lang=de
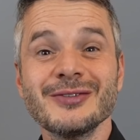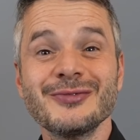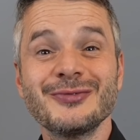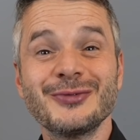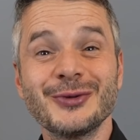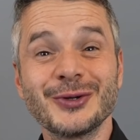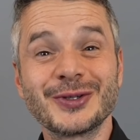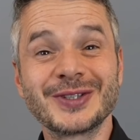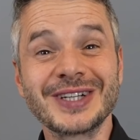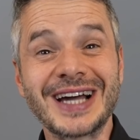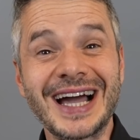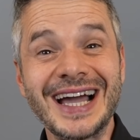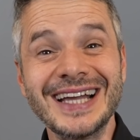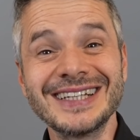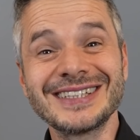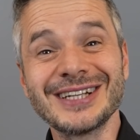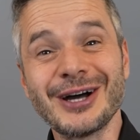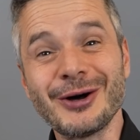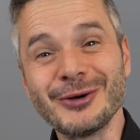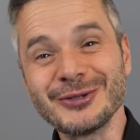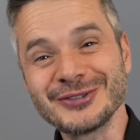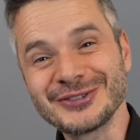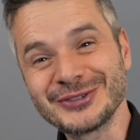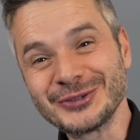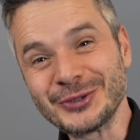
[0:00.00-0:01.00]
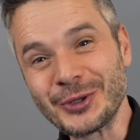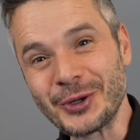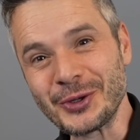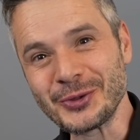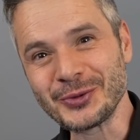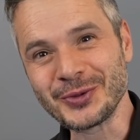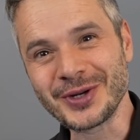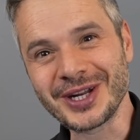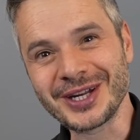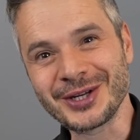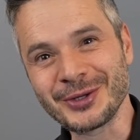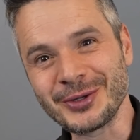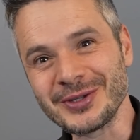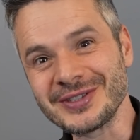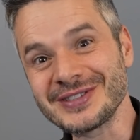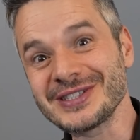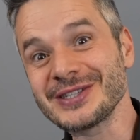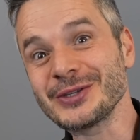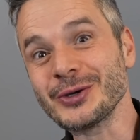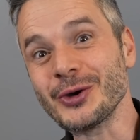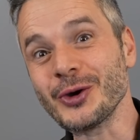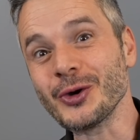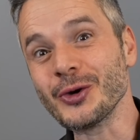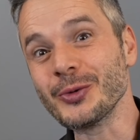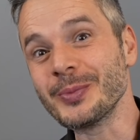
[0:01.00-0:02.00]
Für
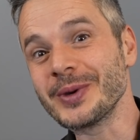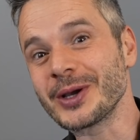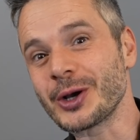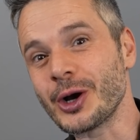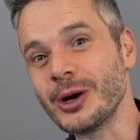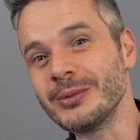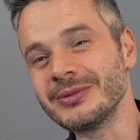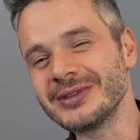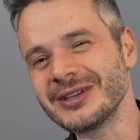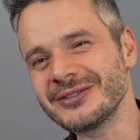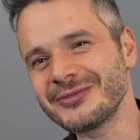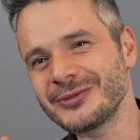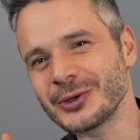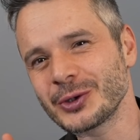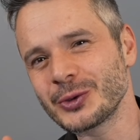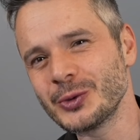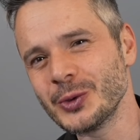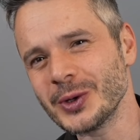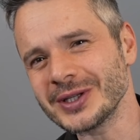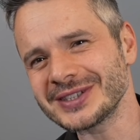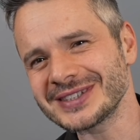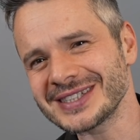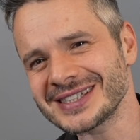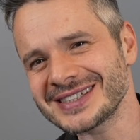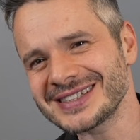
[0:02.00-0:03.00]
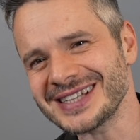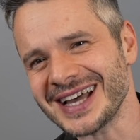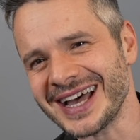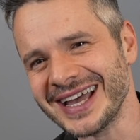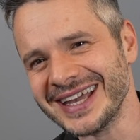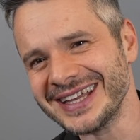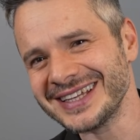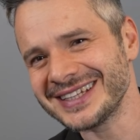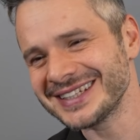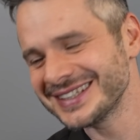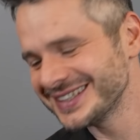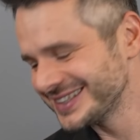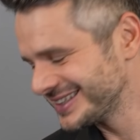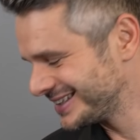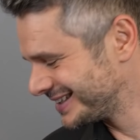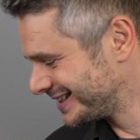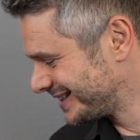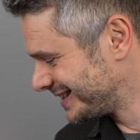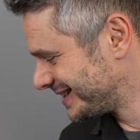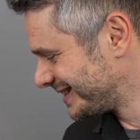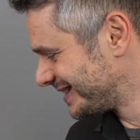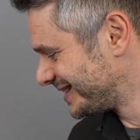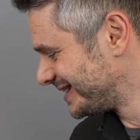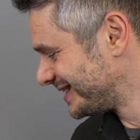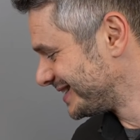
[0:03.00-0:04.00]
3.990 Euro bekommt ihr für kurze Zeit
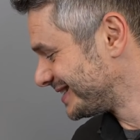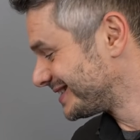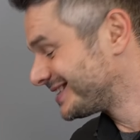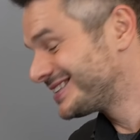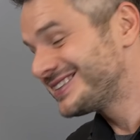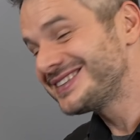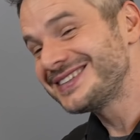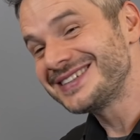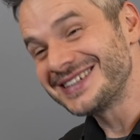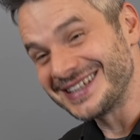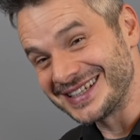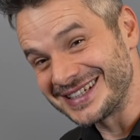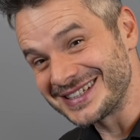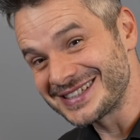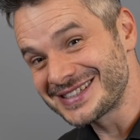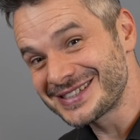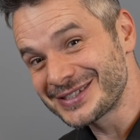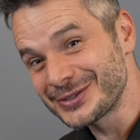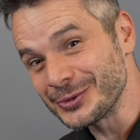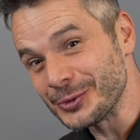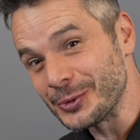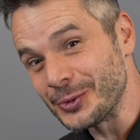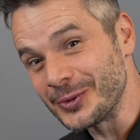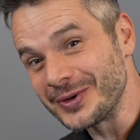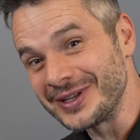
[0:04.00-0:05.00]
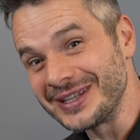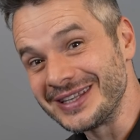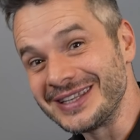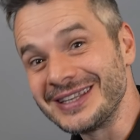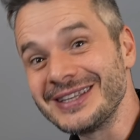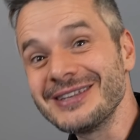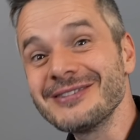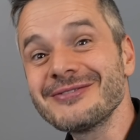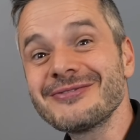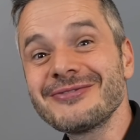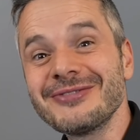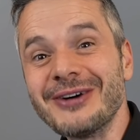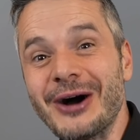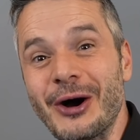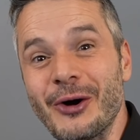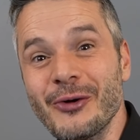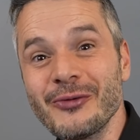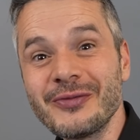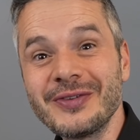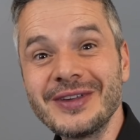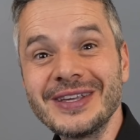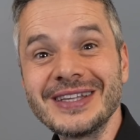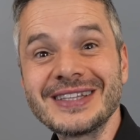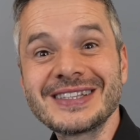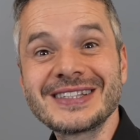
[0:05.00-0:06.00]
den Sony
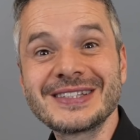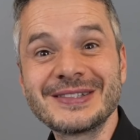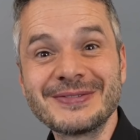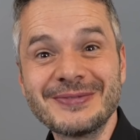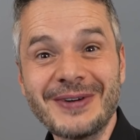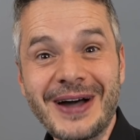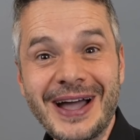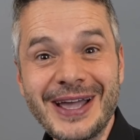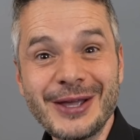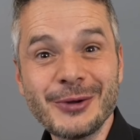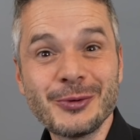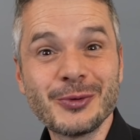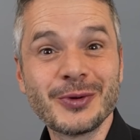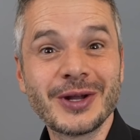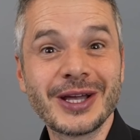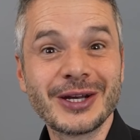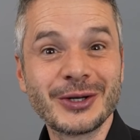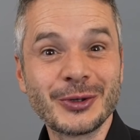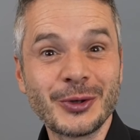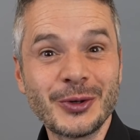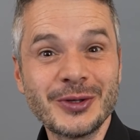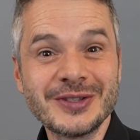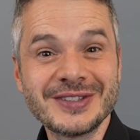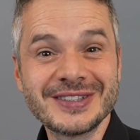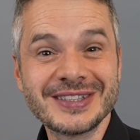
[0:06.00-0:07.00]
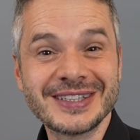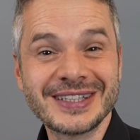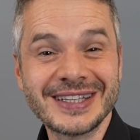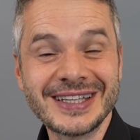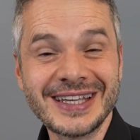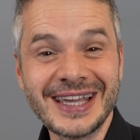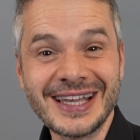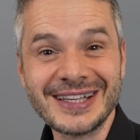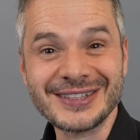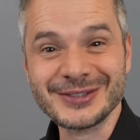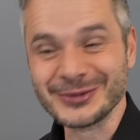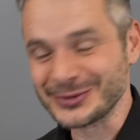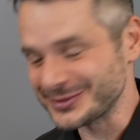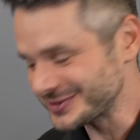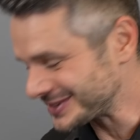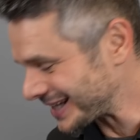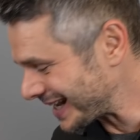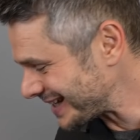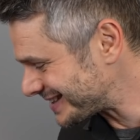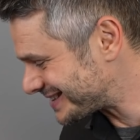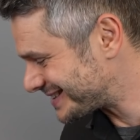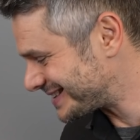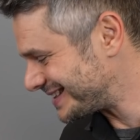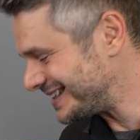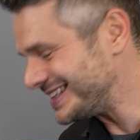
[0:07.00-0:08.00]
VW 290 ES und
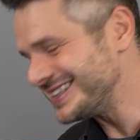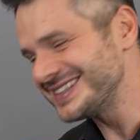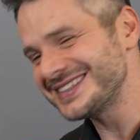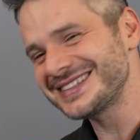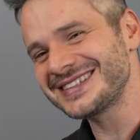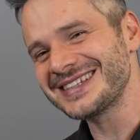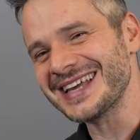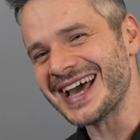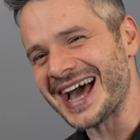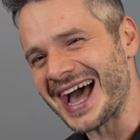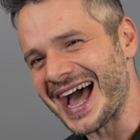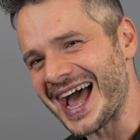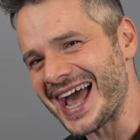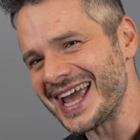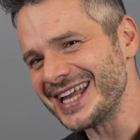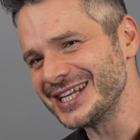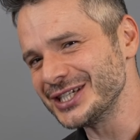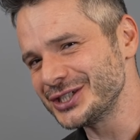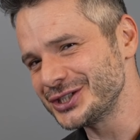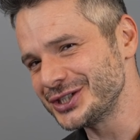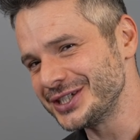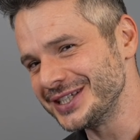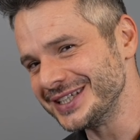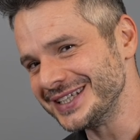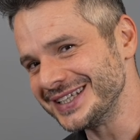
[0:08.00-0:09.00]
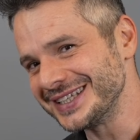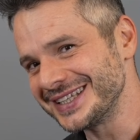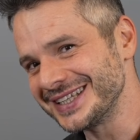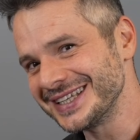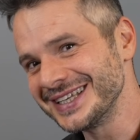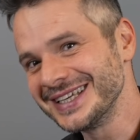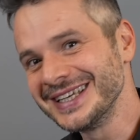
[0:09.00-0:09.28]
das ist der Einstieg